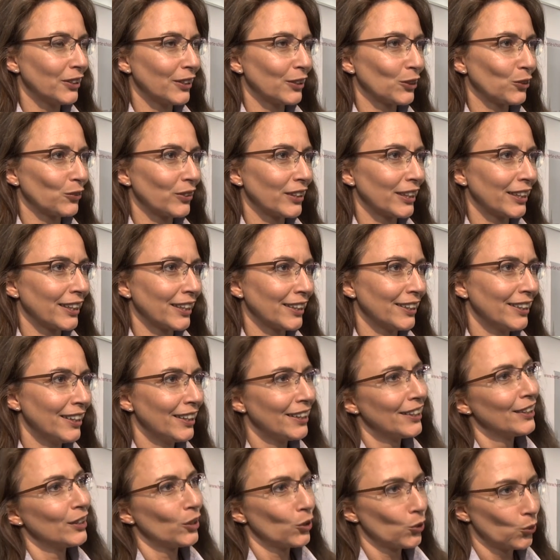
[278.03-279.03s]
Deswegen
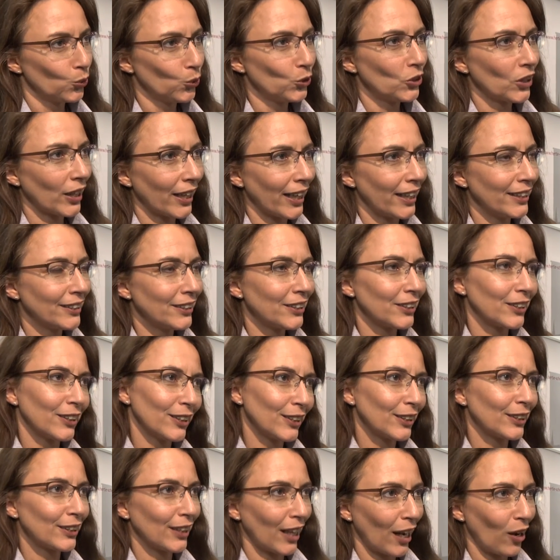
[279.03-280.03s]
gute Rente
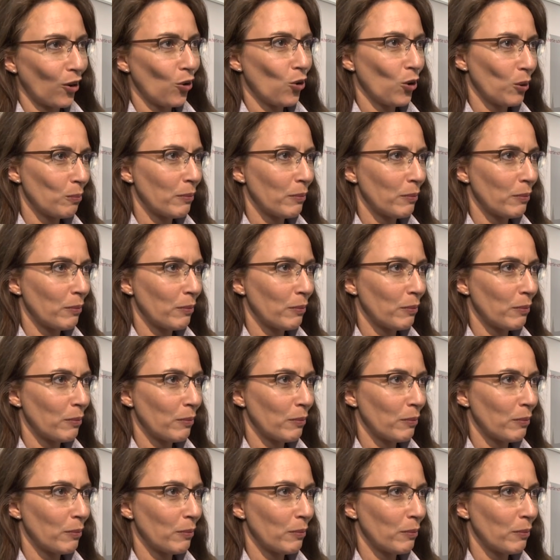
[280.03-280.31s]
ist auch